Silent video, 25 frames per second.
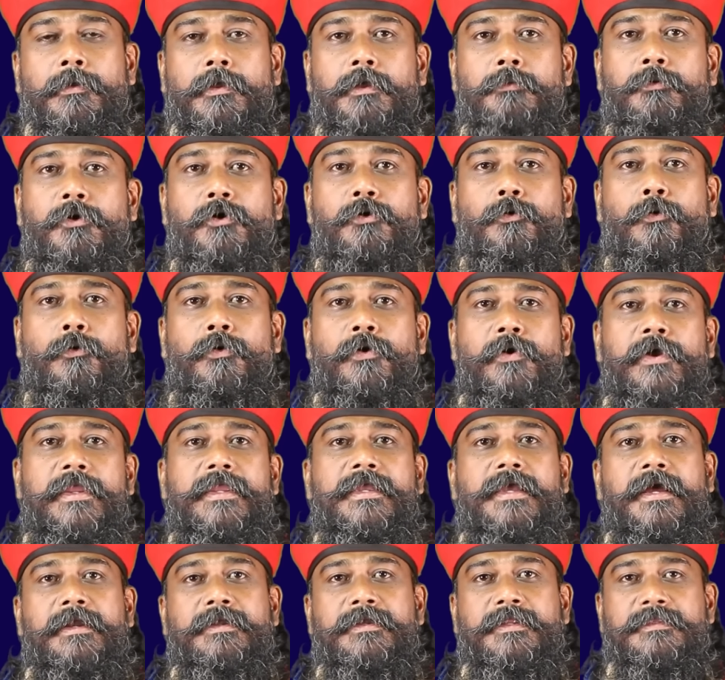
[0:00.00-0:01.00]
এবং
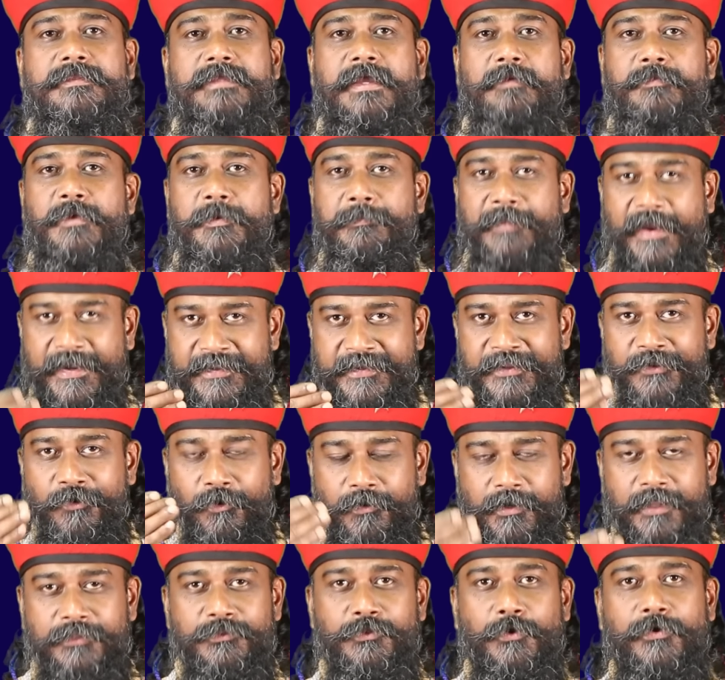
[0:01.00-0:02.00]
ওইখানটাতে আমি ব্যাটিং
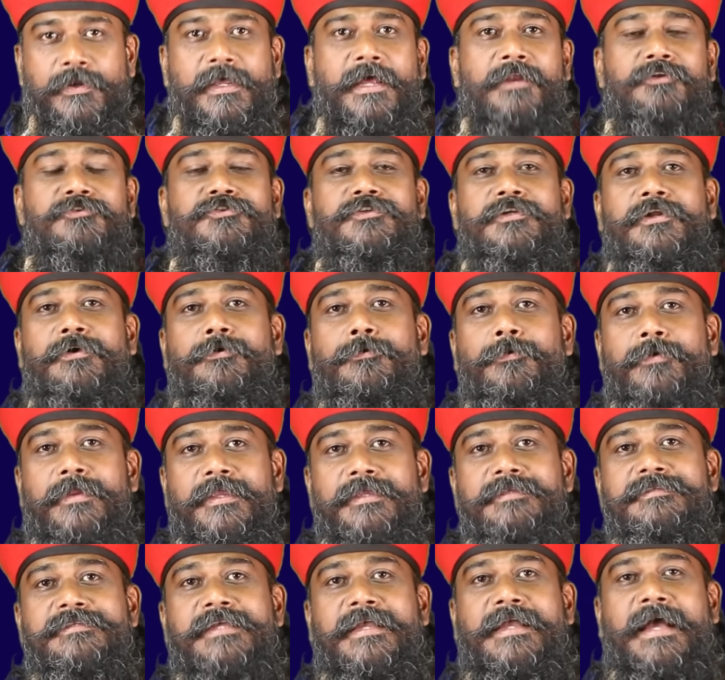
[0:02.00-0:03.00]
অর্ডার ধরে আলোচনা করি
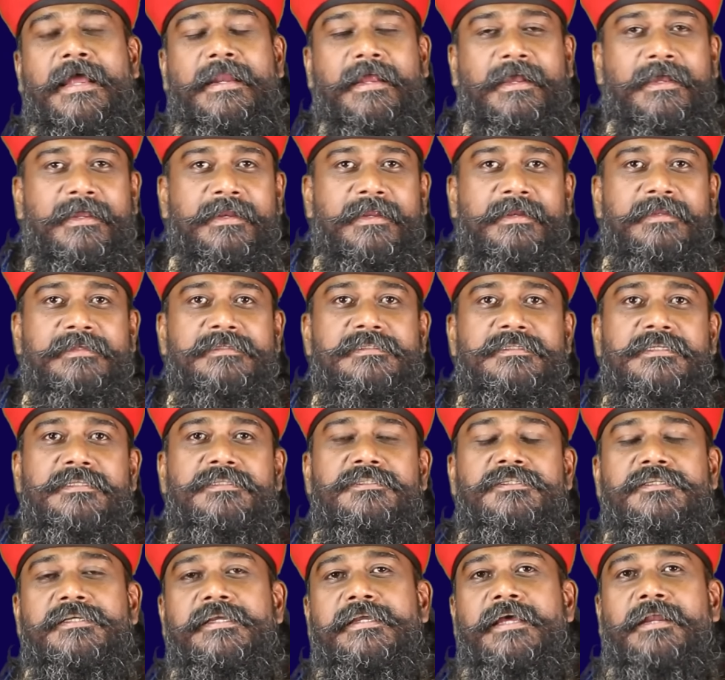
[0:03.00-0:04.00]
যে কারা কারা নিশ্চিত
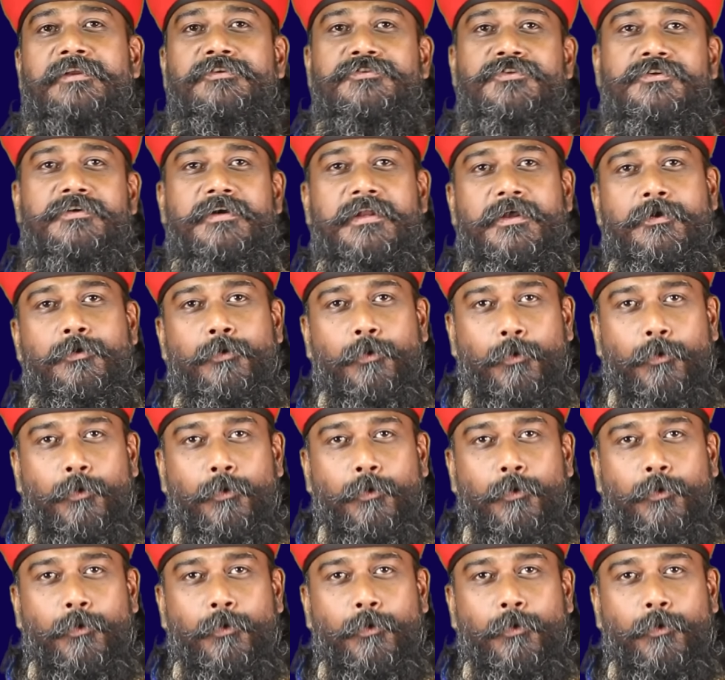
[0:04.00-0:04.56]
সেই আলোচনাটা